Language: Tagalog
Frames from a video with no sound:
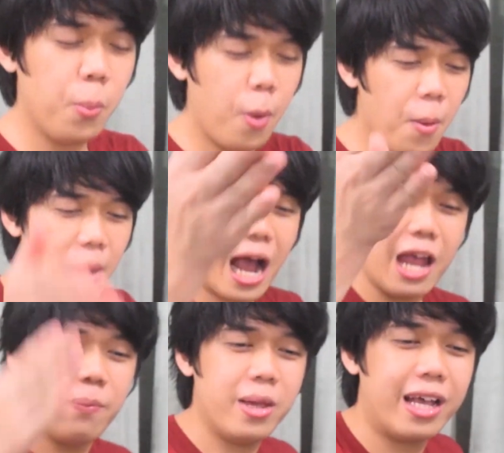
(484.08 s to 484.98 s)
Ito po mga
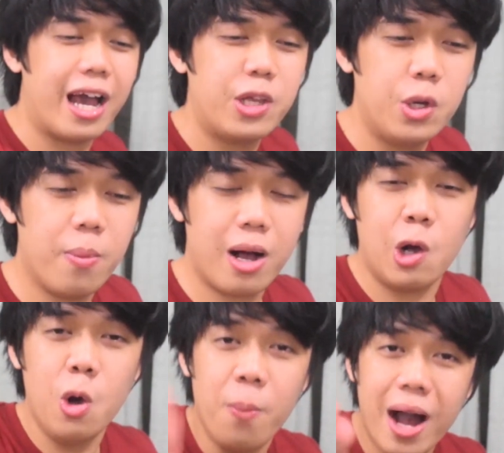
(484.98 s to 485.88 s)
kaibigan, yung mga
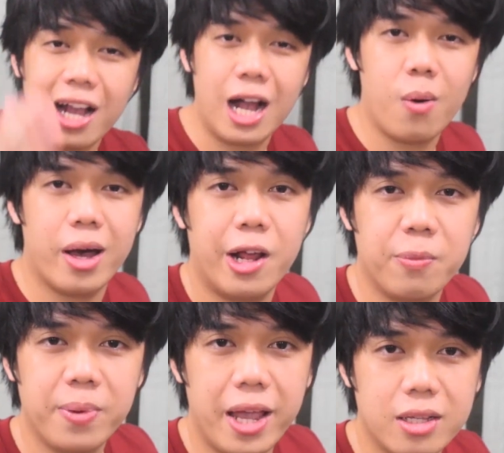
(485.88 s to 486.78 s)
gumagawa
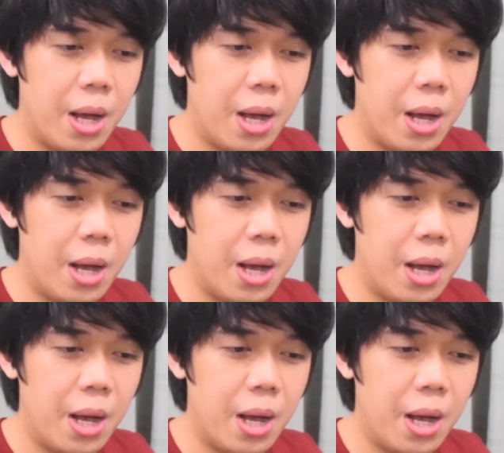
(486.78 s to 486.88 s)
ng plate.